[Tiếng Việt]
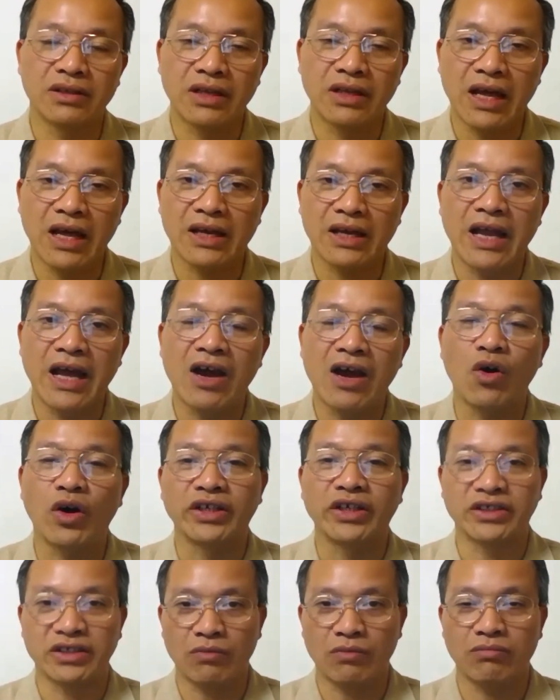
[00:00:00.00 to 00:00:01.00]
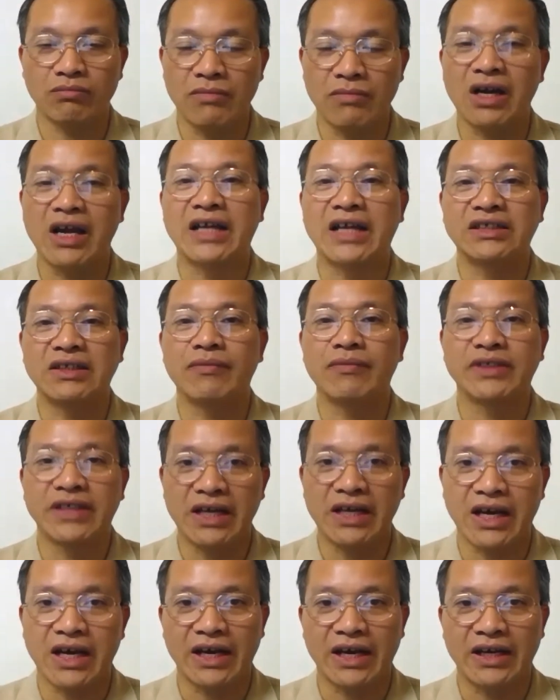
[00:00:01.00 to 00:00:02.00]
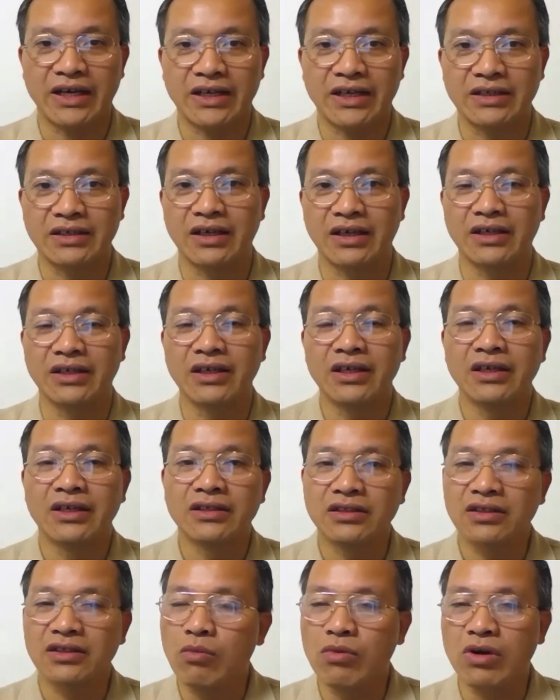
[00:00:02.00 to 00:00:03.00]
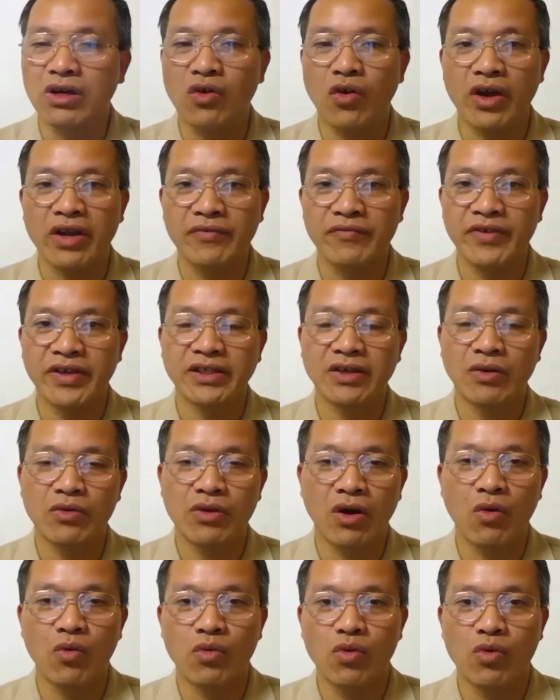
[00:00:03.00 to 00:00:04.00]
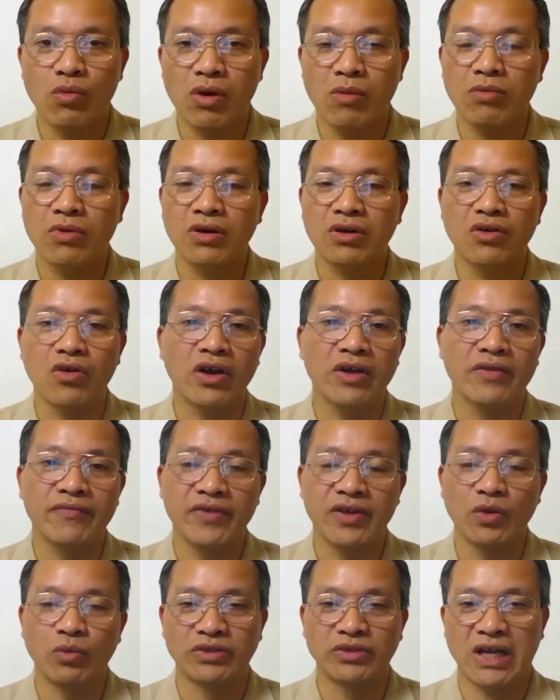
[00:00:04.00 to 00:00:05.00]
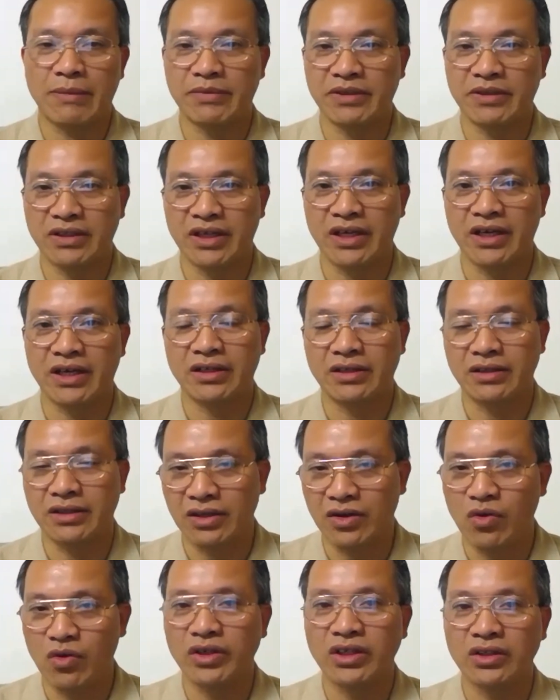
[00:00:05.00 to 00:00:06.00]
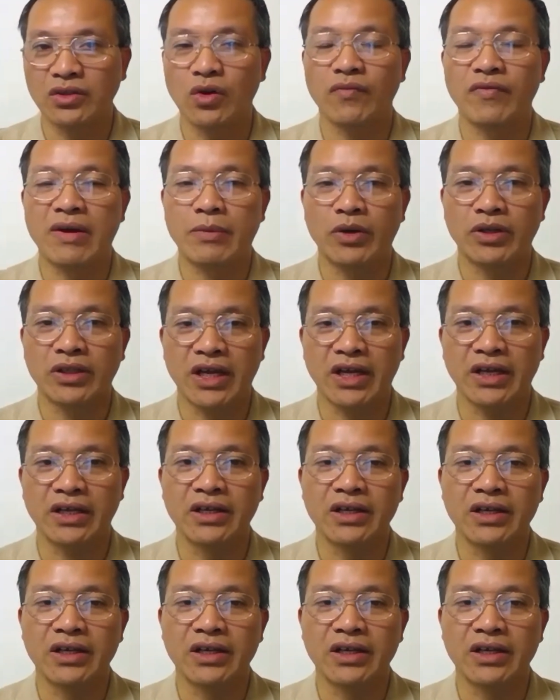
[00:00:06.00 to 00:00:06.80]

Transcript: đã đã hỏi xong mặc cả xong về giá cả đấy không cần có hành vi giao cấu cũng không cần có hành vi đụng chạm vào cơ thể thì coi như tội phạm hoàn thành